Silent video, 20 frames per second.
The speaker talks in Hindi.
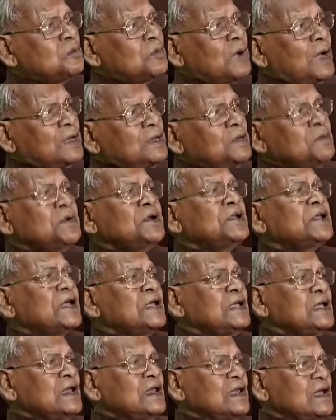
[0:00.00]

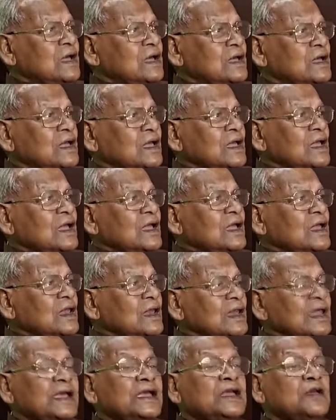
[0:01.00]
इमेटेरियल है
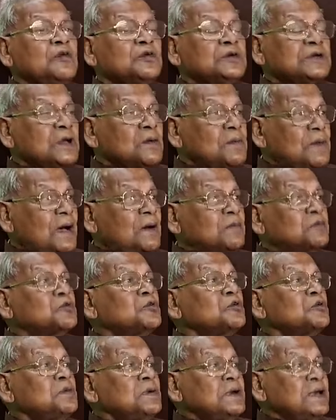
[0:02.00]
लेकिन उसके
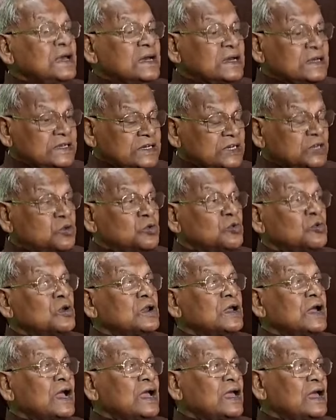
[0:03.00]
बावजूद भी एक सीट
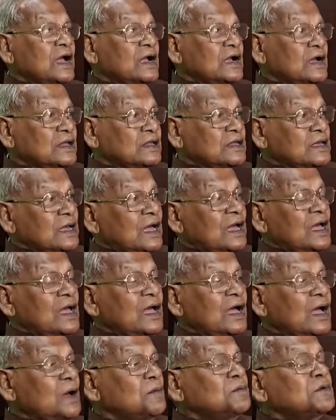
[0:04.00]
उन्होंने गया का दिया
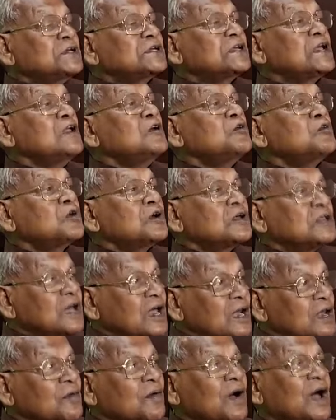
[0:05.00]
हम इसके लिए उनको
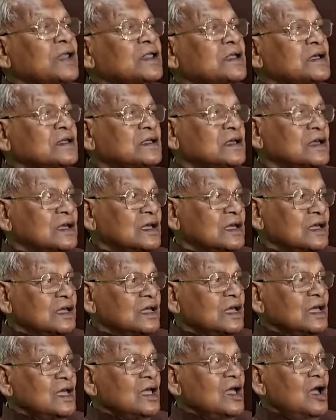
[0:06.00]
धन्यवाद देते हैं
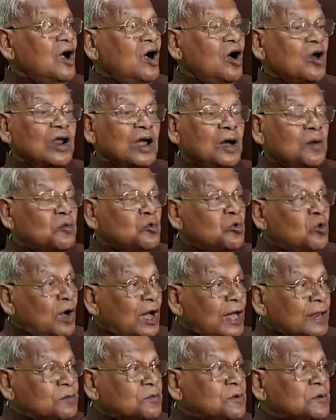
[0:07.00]
और हम वो
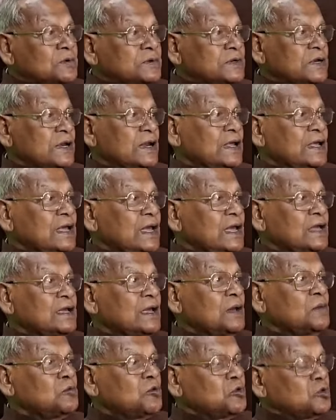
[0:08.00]
आदमियों से नहीं हैं
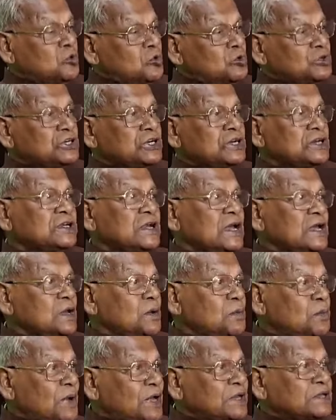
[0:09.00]
कि हमको दो सीट चाहिए
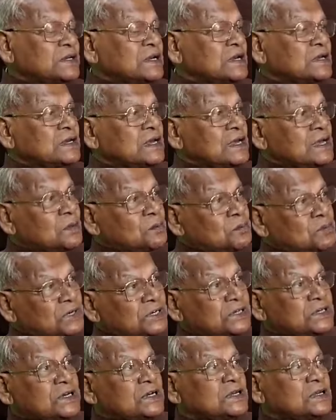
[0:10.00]
पाँच सीट चाहिए
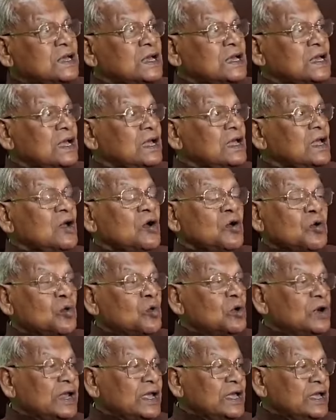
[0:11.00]
बीस सीट चाहिए
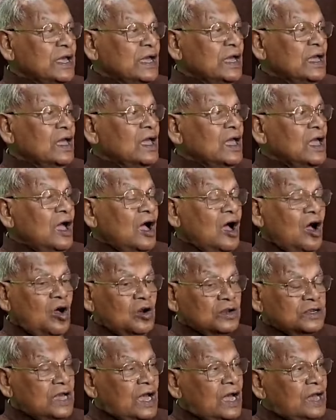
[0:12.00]
वो नहीं है
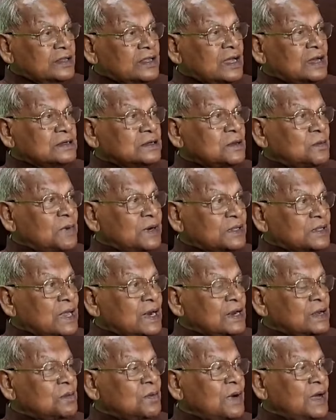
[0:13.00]
और जहाँ तक
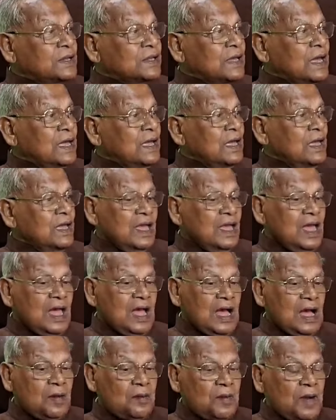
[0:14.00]
समर्थन की बात है
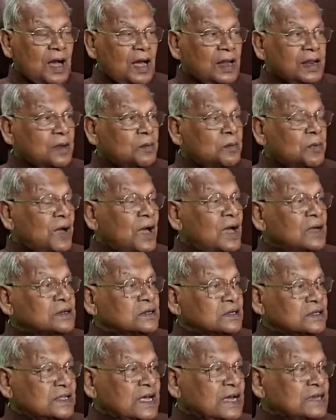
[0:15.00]
हमारे पास
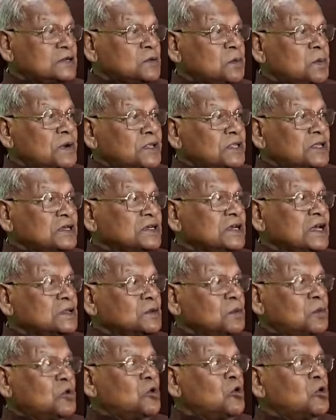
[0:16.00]
दस प्रतिशत
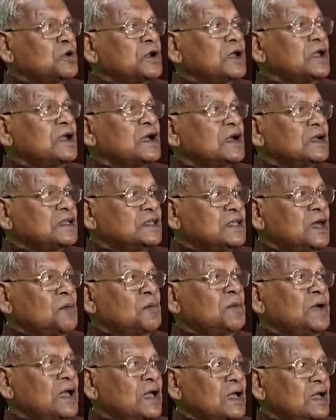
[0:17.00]
वोट
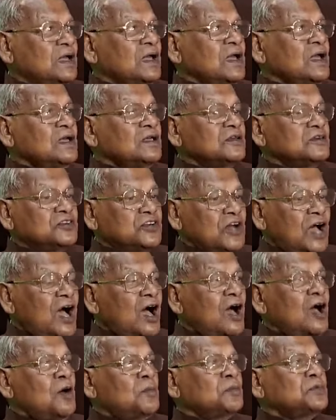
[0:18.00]
एकदम है
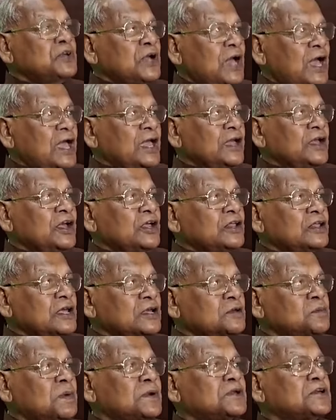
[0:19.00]
जहाँ हम चाहेंगे
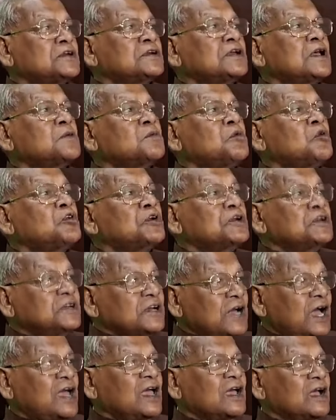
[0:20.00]
दस प्रतिशत वोट
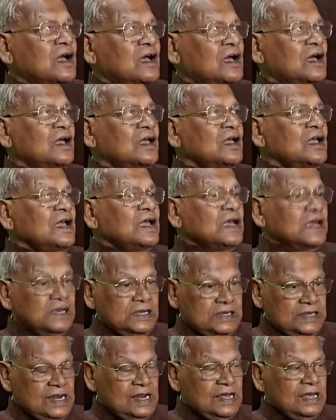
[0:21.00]
जाएगा
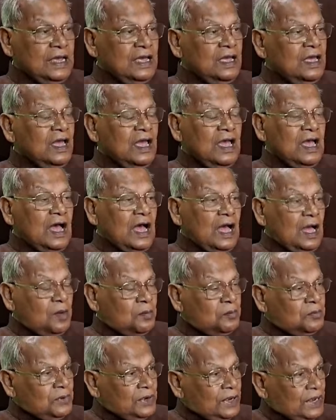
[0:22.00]
इसलिए
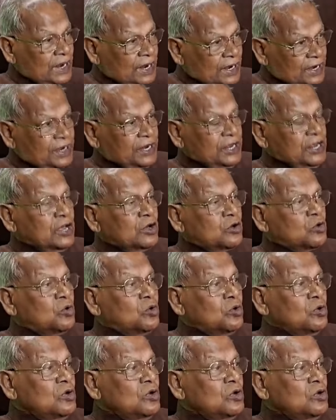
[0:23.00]
हम एनडीए को